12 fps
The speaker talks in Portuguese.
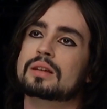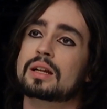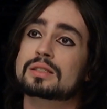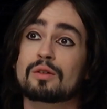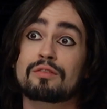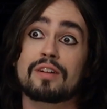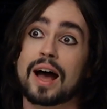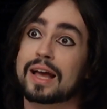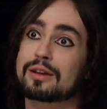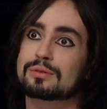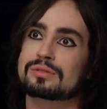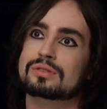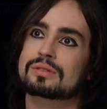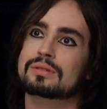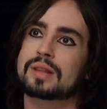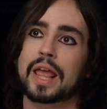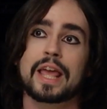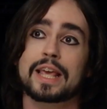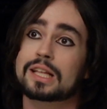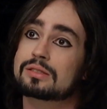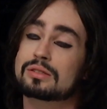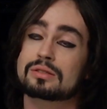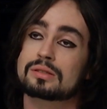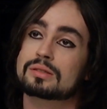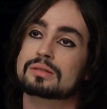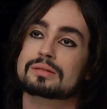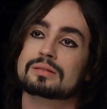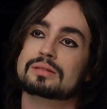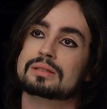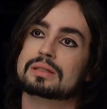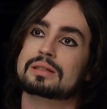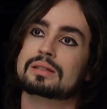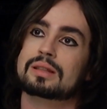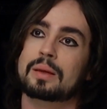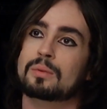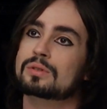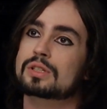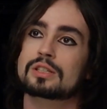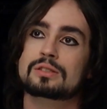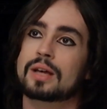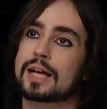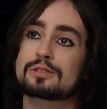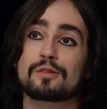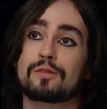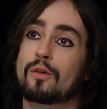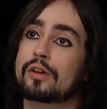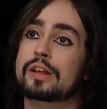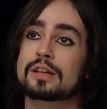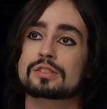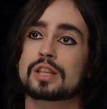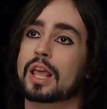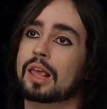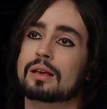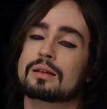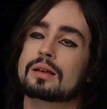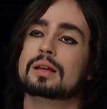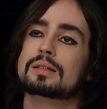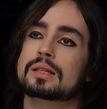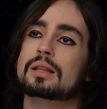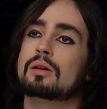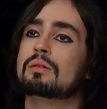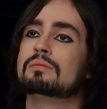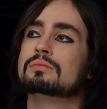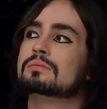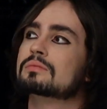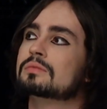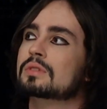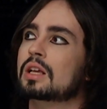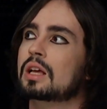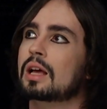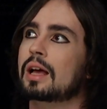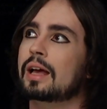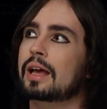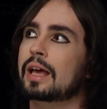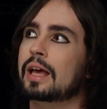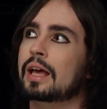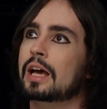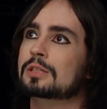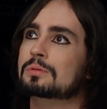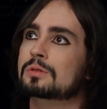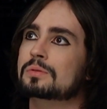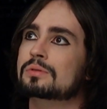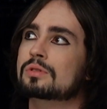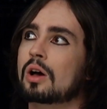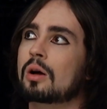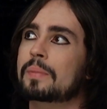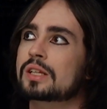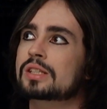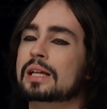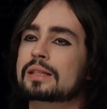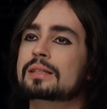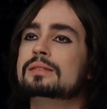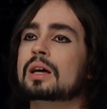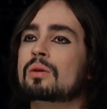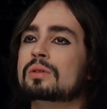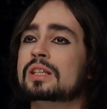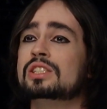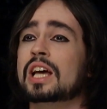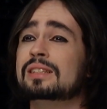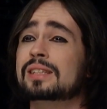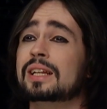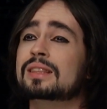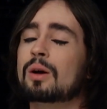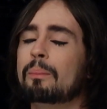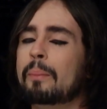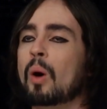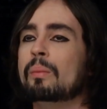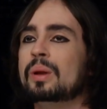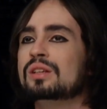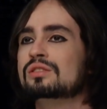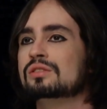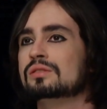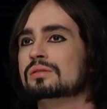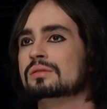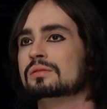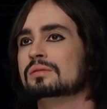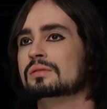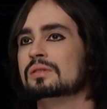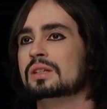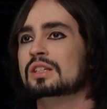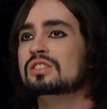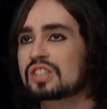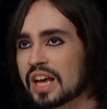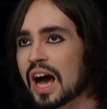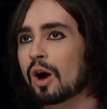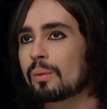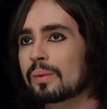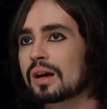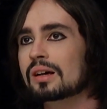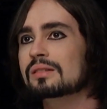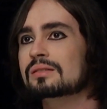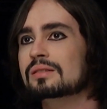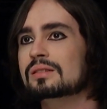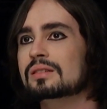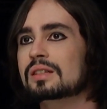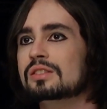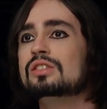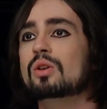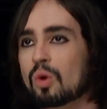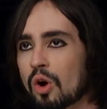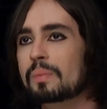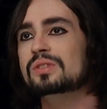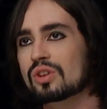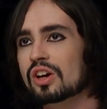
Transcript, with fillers: Eles são vários, tem hits, tem músicas radiofônicas, tem. Entendeu? É, as pessoas precisam só prestar atenção e deixar de serem tão pobres. De alma, de corpo e de